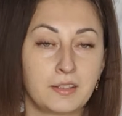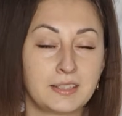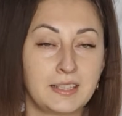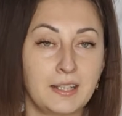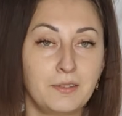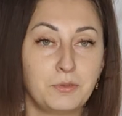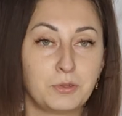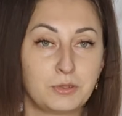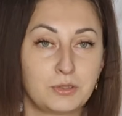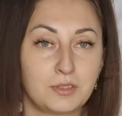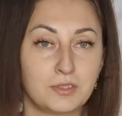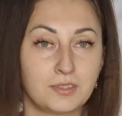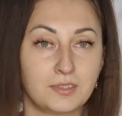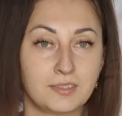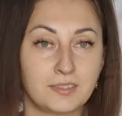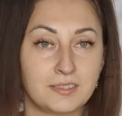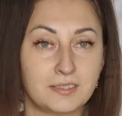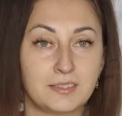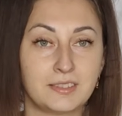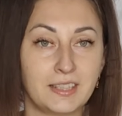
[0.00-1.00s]
да, вот,
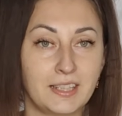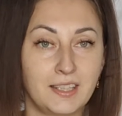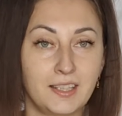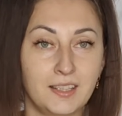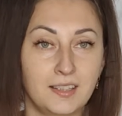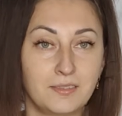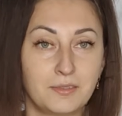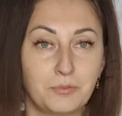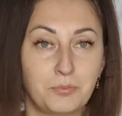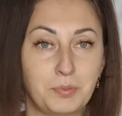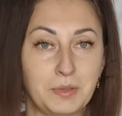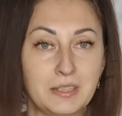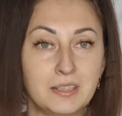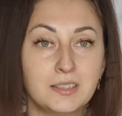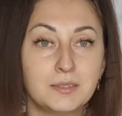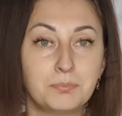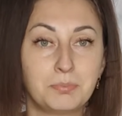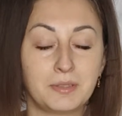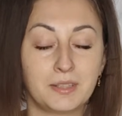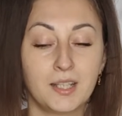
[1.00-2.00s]
э, и, в
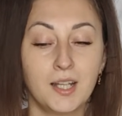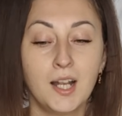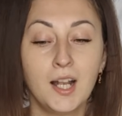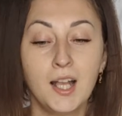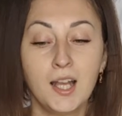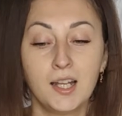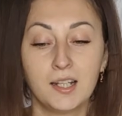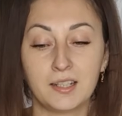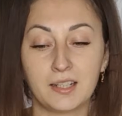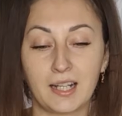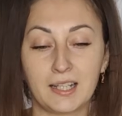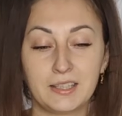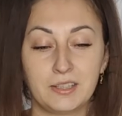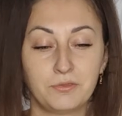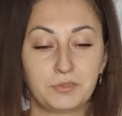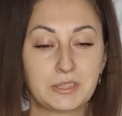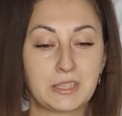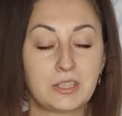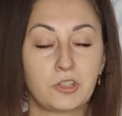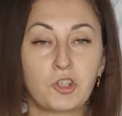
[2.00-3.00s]
принципе,
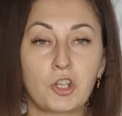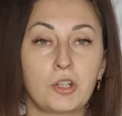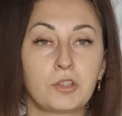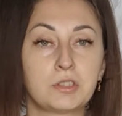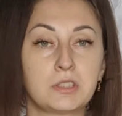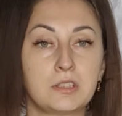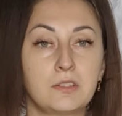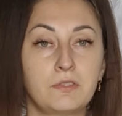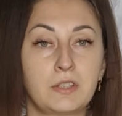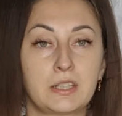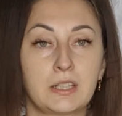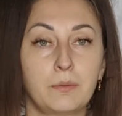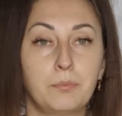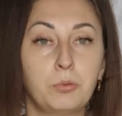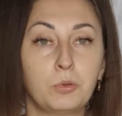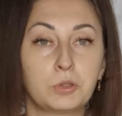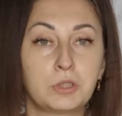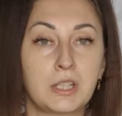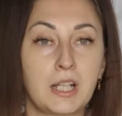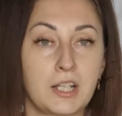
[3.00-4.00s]
они встречаются встречаются, наверное,
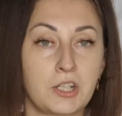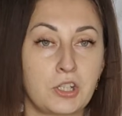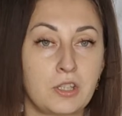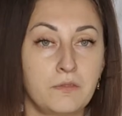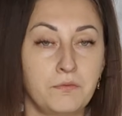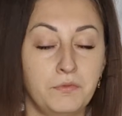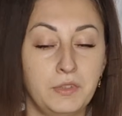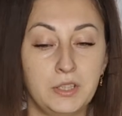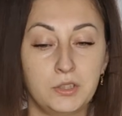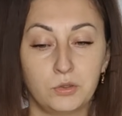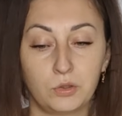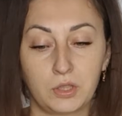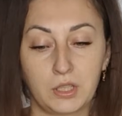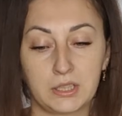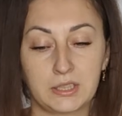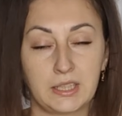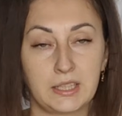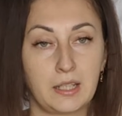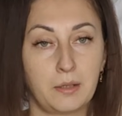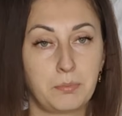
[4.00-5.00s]
под каждым видео,
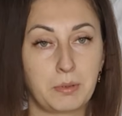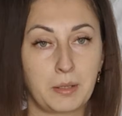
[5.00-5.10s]
когда я